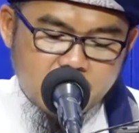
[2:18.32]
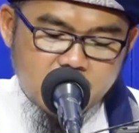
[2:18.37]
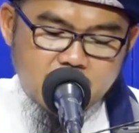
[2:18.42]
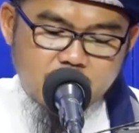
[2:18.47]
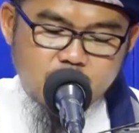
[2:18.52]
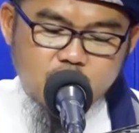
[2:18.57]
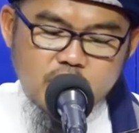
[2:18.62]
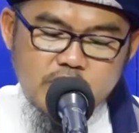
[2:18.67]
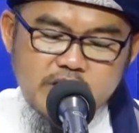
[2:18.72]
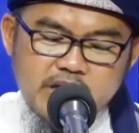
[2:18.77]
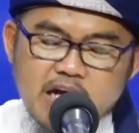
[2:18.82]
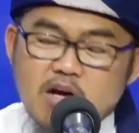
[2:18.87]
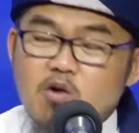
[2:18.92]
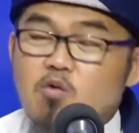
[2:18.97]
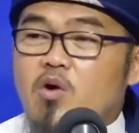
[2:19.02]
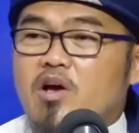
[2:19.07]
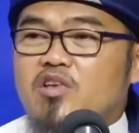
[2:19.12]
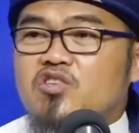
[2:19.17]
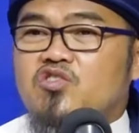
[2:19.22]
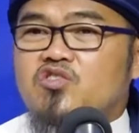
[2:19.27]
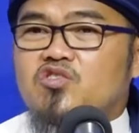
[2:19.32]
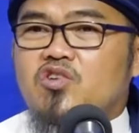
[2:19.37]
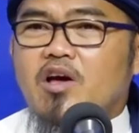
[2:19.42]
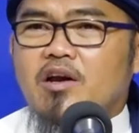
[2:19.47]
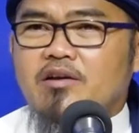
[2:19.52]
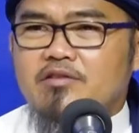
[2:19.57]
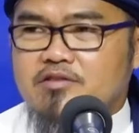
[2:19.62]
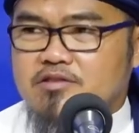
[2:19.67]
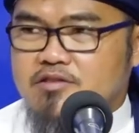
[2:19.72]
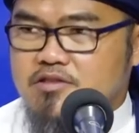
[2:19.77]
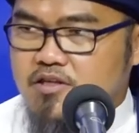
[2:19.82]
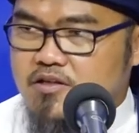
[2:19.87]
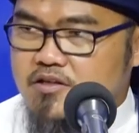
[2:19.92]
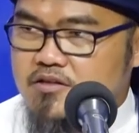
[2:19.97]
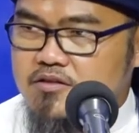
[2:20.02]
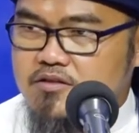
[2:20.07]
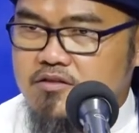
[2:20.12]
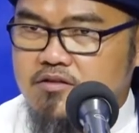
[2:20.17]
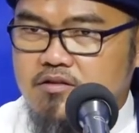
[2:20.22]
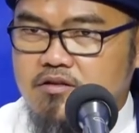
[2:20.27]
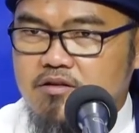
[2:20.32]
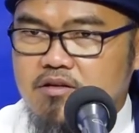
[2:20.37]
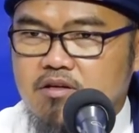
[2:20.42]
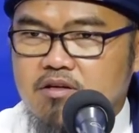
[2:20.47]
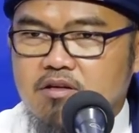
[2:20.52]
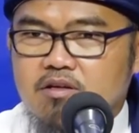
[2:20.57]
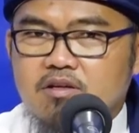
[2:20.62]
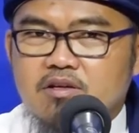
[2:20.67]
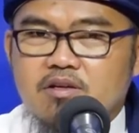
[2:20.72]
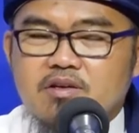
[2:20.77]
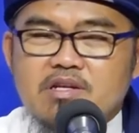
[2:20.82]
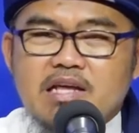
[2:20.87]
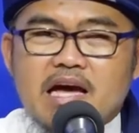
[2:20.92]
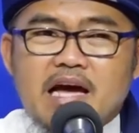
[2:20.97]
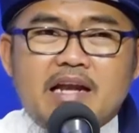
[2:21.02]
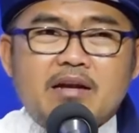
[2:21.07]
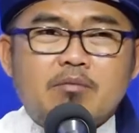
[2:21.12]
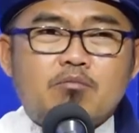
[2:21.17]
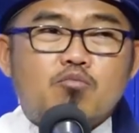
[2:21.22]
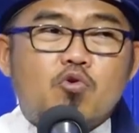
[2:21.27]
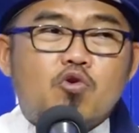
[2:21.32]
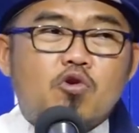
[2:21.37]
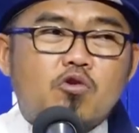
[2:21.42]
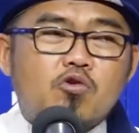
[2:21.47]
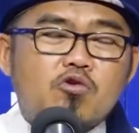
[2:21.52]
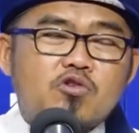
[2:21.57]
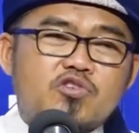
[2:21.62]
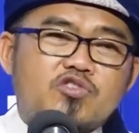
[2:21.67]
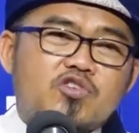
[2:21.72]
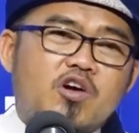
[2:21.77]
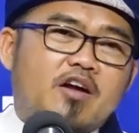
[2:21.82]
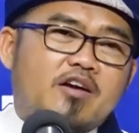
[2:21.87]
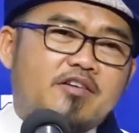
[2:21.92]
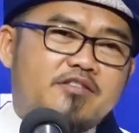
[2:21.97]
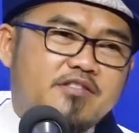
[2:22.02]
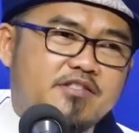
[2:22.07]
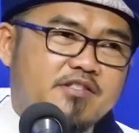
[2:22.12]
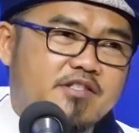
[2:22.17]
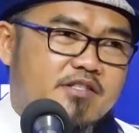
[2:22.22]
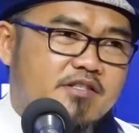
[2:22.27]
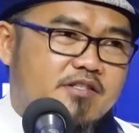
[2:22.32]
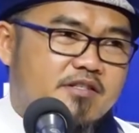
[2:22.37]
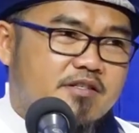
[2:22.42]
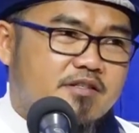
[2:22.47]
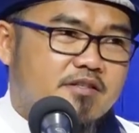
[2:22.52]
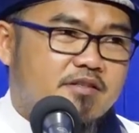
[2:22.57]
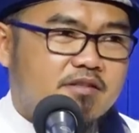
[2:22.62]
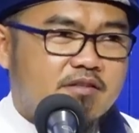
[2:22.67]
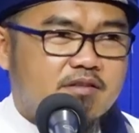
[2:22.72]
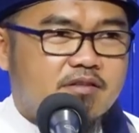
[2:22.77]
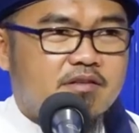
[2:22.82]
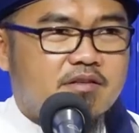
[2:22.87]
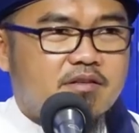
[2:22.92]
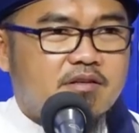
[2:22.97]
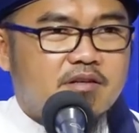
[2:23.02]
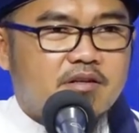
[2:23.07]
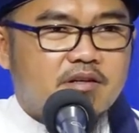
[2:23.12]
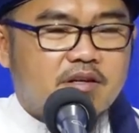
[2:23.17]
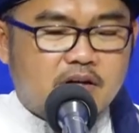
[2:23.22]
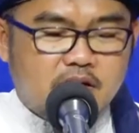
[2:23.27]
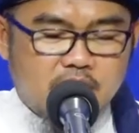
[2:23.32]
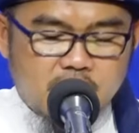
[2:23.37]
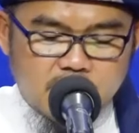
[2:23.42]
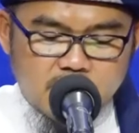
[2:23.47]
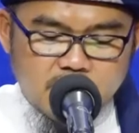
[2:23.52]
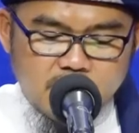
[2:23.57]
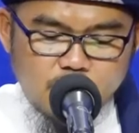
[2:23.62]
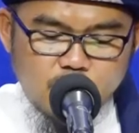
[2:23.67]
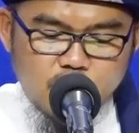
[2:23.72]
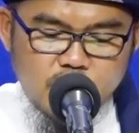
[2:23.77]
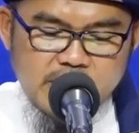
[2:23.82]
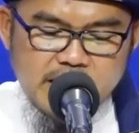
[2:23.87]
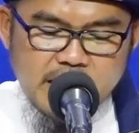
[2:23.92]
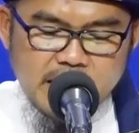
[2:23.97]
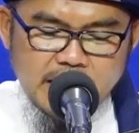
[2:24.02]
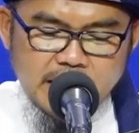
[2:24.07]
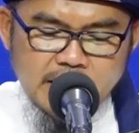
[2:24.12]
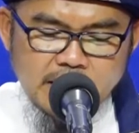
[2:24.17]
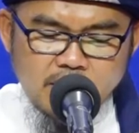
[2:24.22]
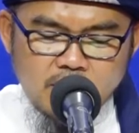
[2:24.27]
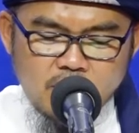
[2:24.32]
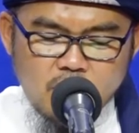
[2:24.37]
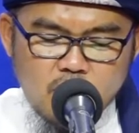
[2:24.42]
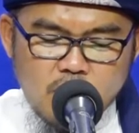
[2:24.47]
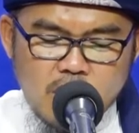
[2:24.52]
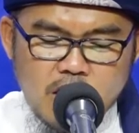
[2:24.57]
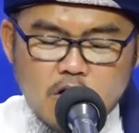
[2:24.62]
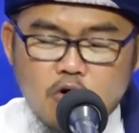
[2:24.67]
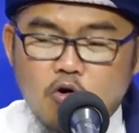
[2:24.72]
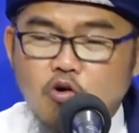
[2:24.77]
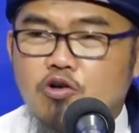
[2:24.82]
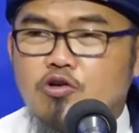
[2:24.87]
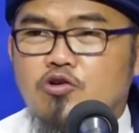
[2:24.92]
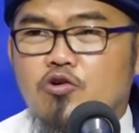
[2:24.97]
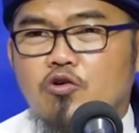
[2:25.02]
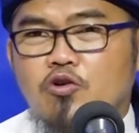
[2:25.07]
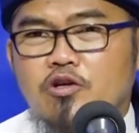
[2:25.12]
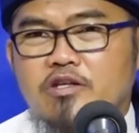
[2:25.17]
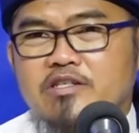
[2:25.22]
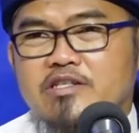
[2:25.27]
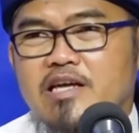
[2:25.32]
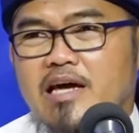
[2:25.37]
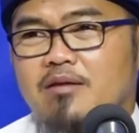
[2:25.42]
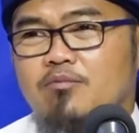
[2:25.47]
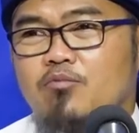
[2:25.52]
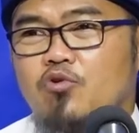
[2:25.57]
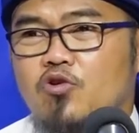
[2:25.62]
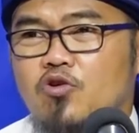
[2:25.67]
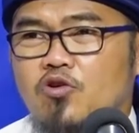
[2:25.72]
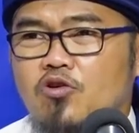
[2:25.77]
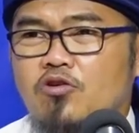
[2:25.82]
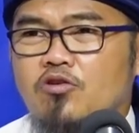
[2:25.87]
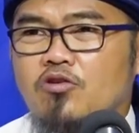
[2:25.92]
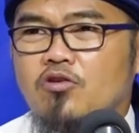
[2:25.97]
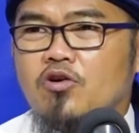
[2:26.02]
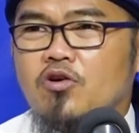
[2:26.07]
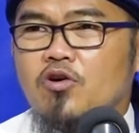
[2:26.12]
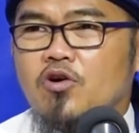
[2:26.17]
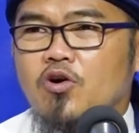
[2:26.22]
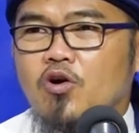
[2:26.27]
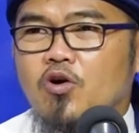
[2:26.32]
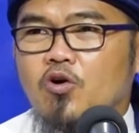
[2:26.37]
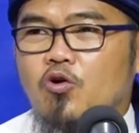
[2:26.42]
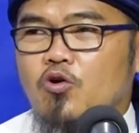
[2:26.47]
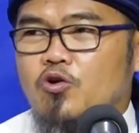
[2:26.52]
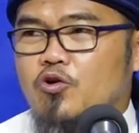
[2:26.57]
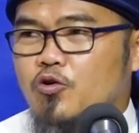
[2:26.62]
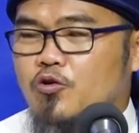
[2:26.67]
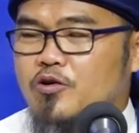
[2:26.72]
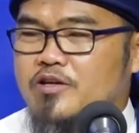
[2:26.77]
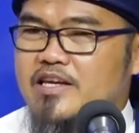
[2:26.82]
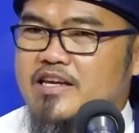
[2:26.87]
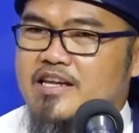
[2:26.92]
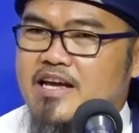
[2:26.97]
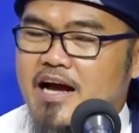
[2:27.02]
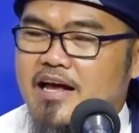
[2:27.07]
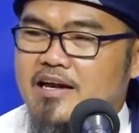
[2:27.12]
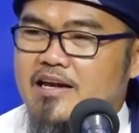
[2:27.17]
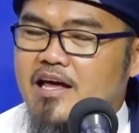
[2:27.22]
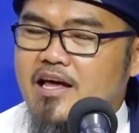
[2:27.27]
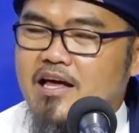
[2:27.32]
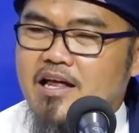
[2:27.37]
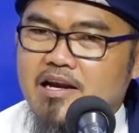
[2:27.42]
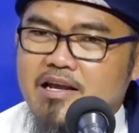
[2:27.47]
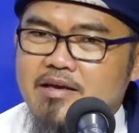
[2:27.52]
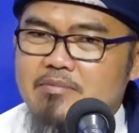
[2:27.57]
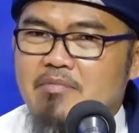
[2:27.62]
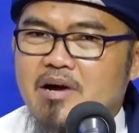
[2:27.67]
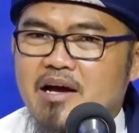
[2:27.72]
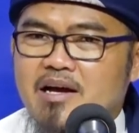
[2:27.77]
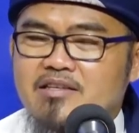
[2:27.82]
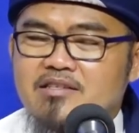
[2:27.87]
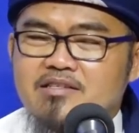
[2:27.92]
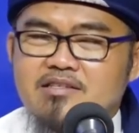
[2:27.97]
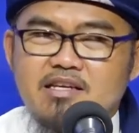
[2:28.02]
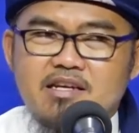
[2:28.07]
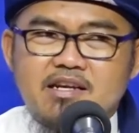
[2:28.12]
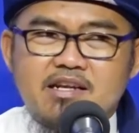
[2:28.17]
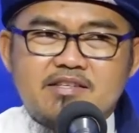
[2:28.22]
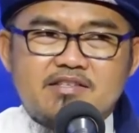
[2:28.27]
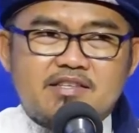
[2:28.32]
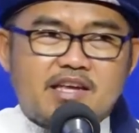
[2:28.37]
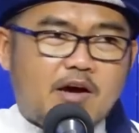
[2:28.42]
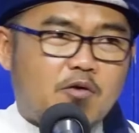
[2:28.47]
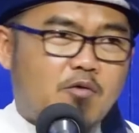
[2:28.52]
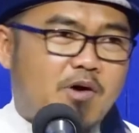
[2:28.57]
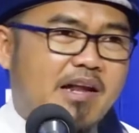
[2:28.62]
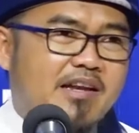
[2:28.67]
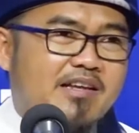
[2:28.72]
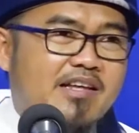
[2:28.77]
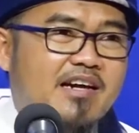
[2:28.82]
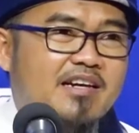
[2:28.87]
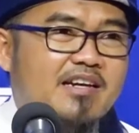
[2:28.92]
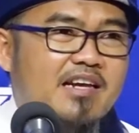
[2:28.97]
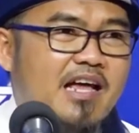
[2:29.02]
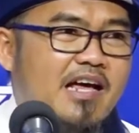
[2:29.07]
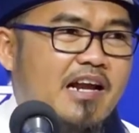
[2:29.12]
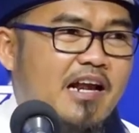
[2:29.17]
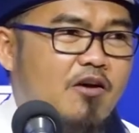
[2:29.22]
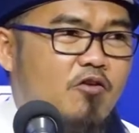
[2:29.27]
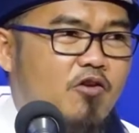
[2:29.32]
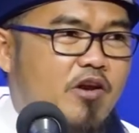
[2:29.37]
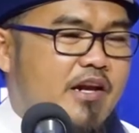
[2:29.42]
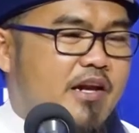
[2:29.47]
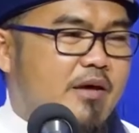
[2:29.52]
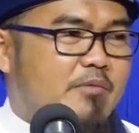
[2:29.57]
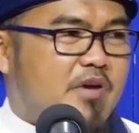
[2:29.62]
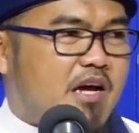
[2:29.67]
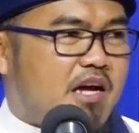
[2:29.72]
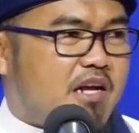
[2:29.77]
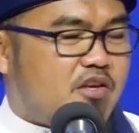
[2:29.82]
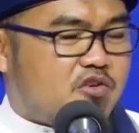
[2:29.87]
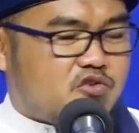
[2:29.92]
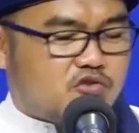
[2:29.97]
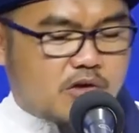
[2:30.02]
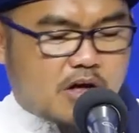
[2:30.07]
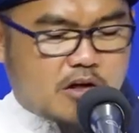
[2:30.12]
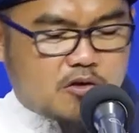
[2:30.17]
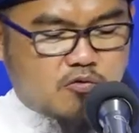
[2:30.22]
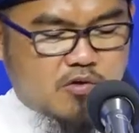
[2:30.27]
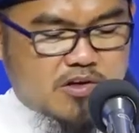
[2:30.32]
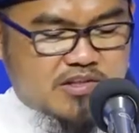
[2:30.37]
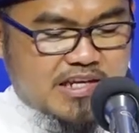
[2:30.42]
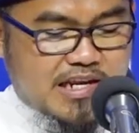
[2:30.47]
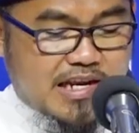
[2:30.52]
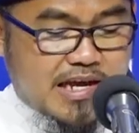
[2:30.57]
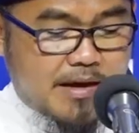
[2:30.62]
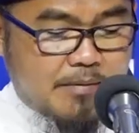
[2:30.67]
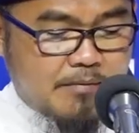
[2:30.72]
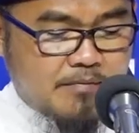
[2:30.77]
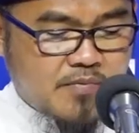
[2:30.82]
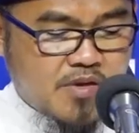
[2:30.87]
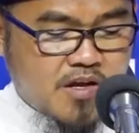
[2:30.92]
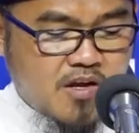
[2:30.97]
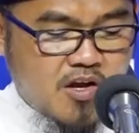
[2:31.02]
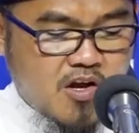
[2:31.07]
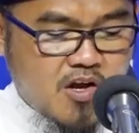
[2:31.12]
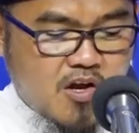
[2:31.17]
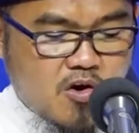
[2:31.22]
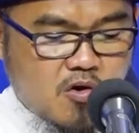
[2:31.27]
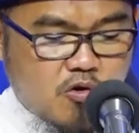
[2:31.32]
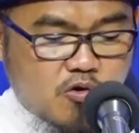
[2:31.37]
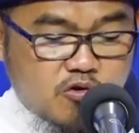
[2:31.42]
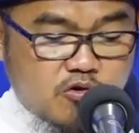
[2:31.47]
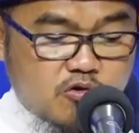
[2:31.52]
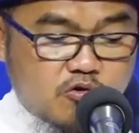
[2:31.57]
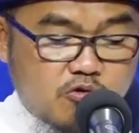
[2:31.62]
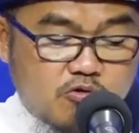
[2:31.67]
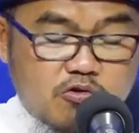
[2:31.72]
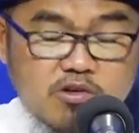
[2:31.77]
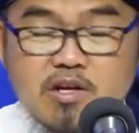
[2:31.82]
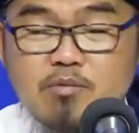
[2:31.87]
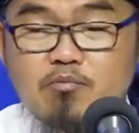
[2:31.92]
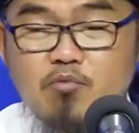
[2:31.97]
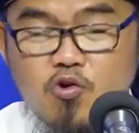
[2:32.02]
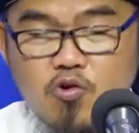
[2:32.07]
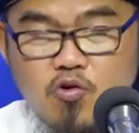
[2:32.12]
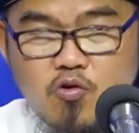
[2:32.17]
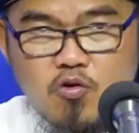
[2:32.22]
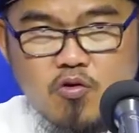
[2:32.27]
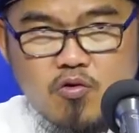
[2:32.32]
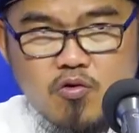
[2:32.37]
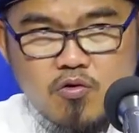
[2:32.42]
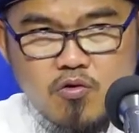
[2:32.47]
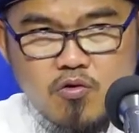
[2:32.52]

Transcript: Kemudian wasard dan burung sard. Kemudian walhudhud dan burung hudhud. Jadi ada lima jenis hewan yang dilarang oleh Nabi Ali Shallallahu Wasallam untuk dibunuh.